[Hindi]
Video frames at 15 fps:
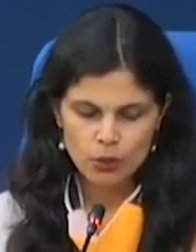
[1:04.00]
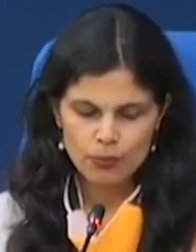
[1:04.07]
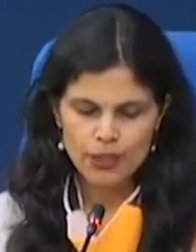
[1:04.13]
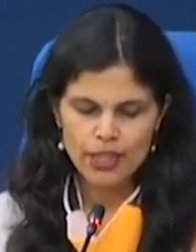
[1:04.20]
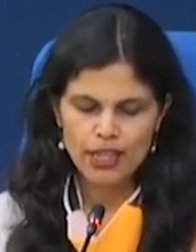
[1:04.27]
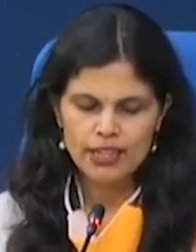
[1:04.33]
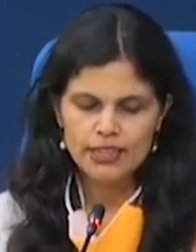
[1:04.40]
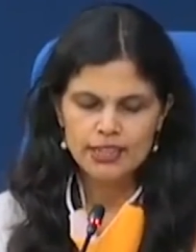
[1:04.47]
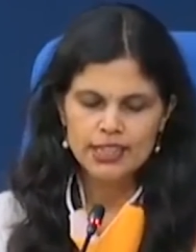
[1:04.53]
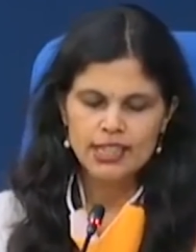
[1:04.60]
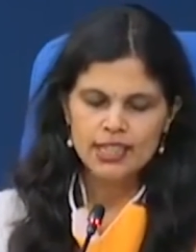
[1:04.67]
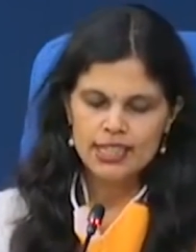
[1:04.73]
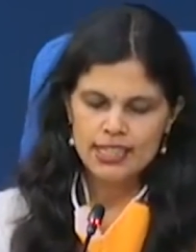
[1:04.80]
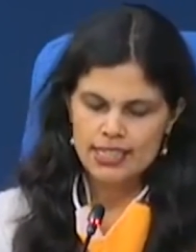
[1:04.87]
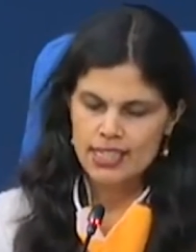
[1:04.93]
उपरांत
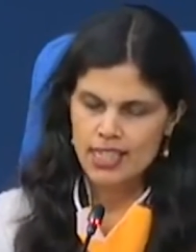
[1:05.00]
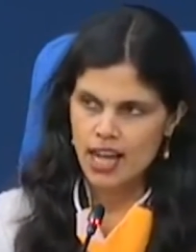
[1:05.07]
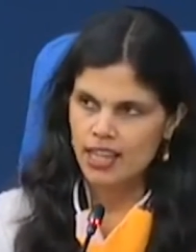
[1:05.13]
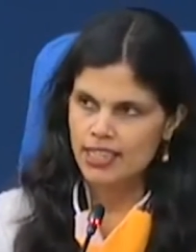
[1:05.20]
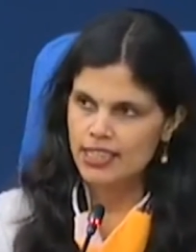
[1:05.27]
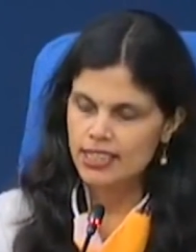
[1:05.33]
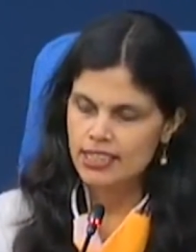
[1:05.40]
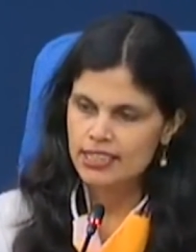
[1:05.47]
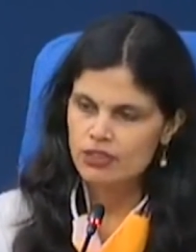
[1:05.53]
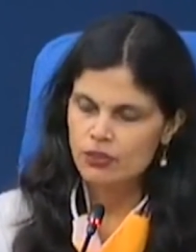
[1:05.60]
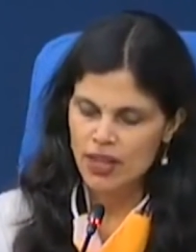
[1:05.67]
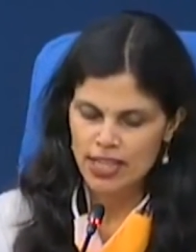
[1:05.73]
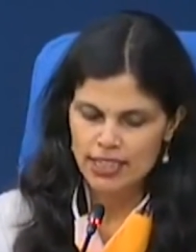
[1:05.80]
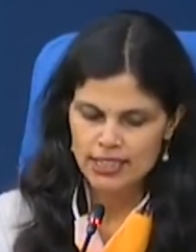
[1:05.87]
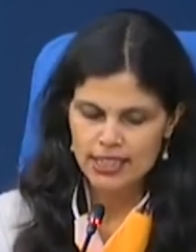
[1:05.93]
स्थानीय
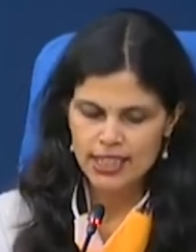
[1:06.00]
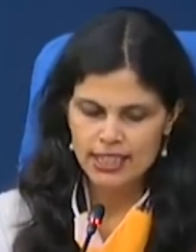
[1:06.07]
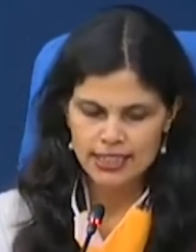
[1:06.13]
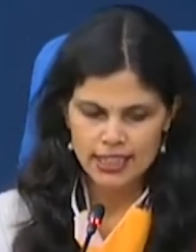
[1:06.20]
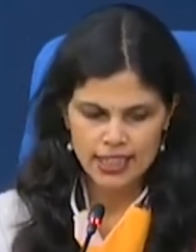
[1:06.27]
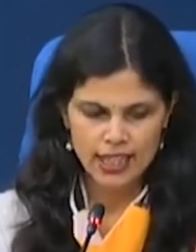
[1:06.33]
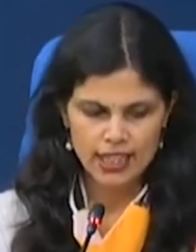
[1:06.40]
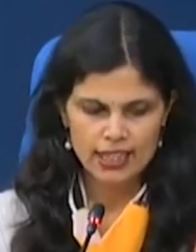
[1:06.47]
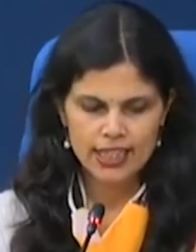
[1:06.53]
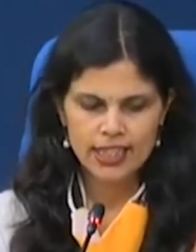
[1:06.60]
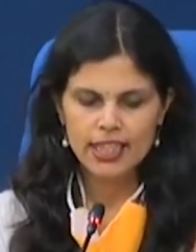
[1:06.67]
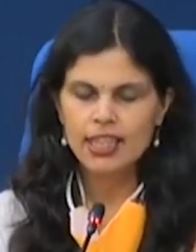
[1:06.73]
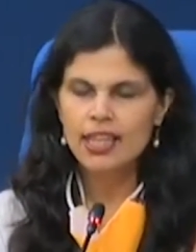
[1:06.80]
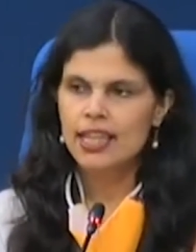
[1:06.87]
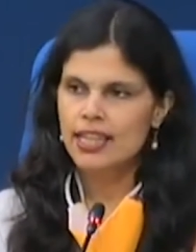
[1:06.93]
स्वास्थ्य अधिकारी
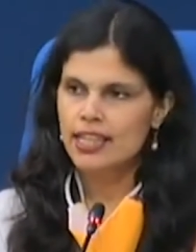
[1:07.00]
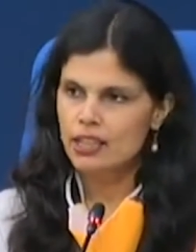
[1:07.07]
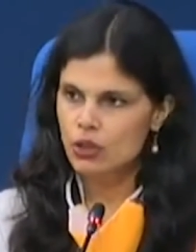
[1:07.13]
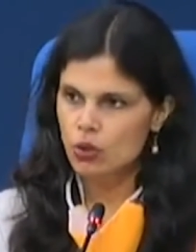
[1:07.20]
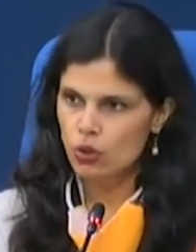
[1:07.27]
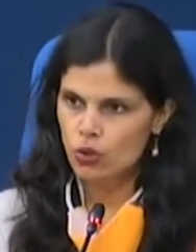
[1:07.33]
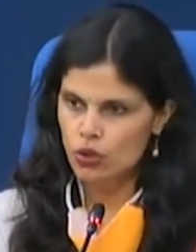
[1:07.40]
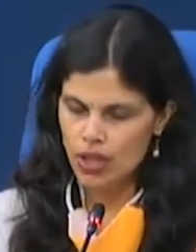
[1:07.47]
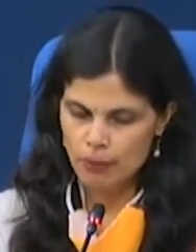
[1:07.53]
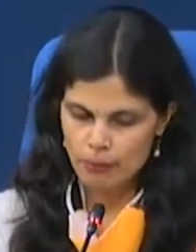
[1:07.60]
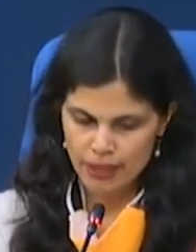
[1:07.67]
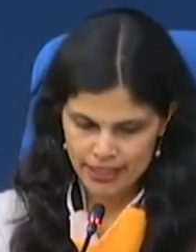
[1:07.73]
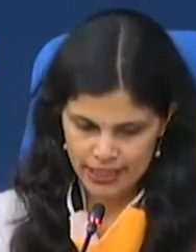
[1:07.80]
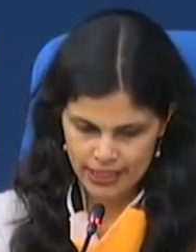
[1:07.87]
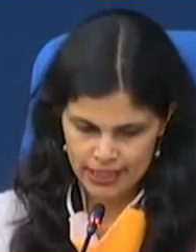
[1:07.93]
इन लोगों का
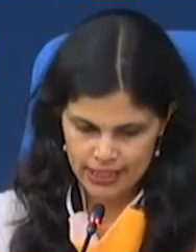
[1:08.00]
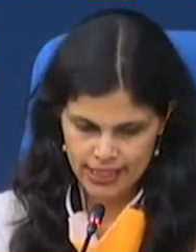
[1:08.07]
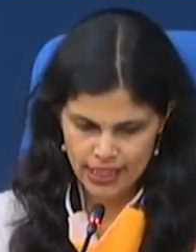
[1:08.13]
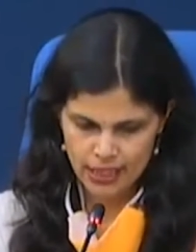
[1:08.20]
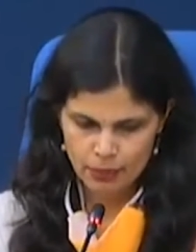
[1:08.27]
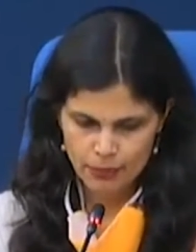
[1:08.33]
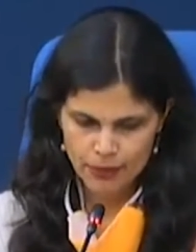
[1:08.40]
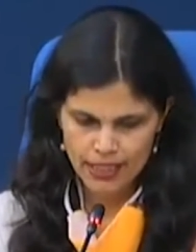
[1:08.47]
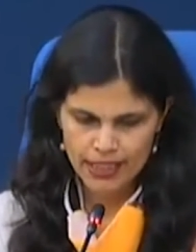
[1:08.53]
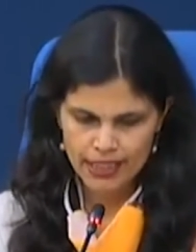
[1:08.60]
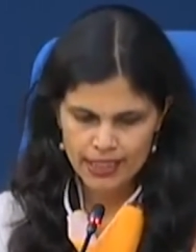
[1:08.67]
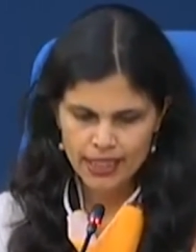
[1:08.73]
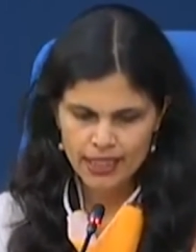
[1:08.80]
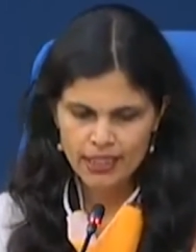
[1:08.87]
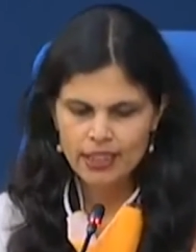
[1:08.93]
मेडिकल चेकअप
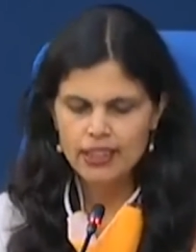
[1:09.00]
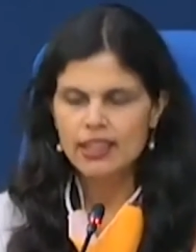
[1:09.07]
करेंगे